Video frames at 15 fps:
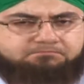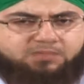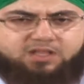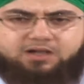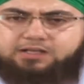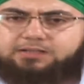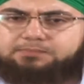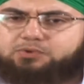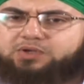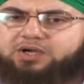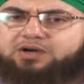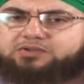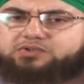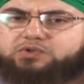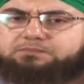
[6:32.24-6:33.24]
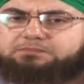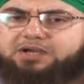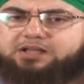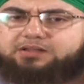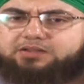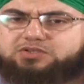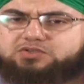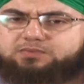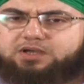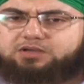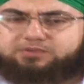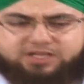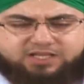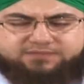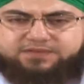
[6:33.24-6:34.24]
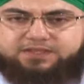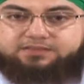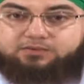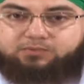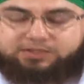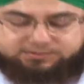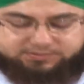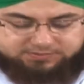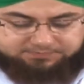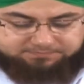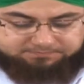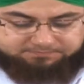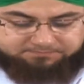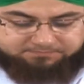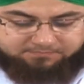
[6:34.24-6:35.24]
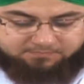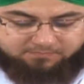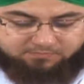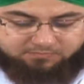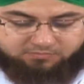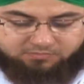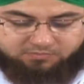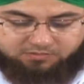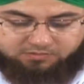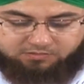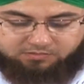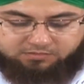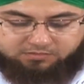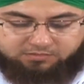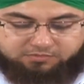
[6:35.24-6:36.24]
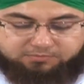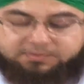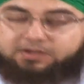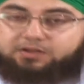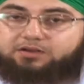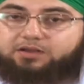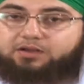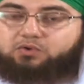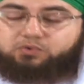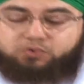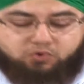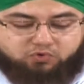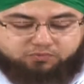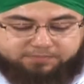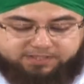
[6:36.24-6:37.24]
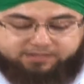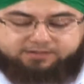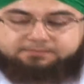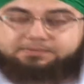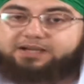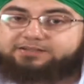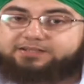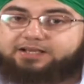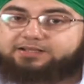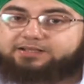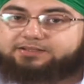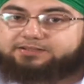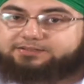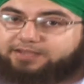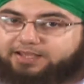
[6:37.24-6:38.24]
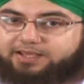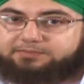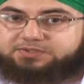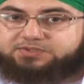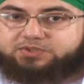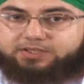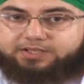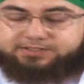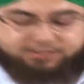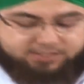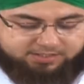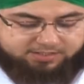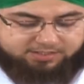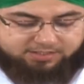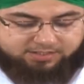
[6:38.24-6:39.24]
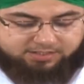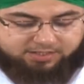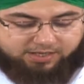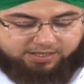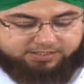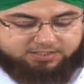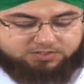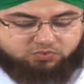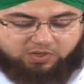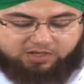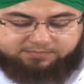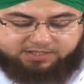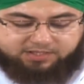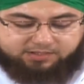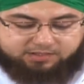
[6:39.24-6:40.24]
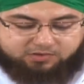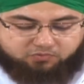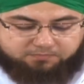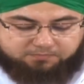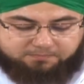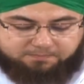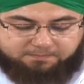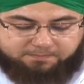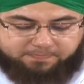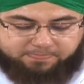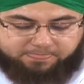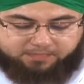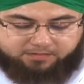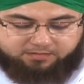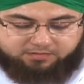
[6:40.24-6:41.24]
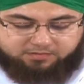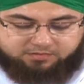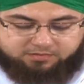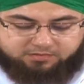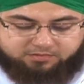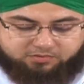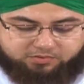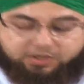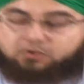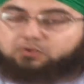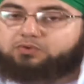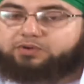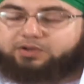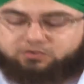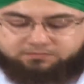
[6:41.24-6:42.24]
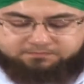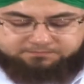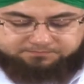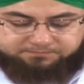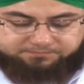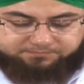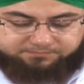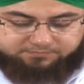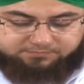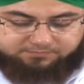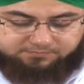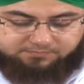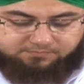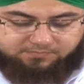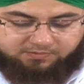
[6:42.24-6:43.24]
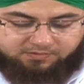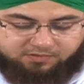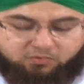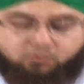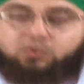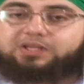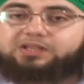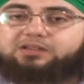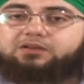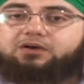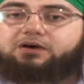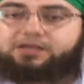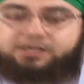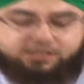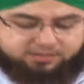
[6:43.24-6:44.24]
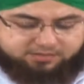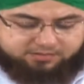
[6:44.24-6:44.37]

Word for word: قلب حاضر مع الله سبحانه وتعالى في هذا الوقت ثم رآه يقبل بعد أن انتهى من صلاته على زعماء القوم يقول لهم والله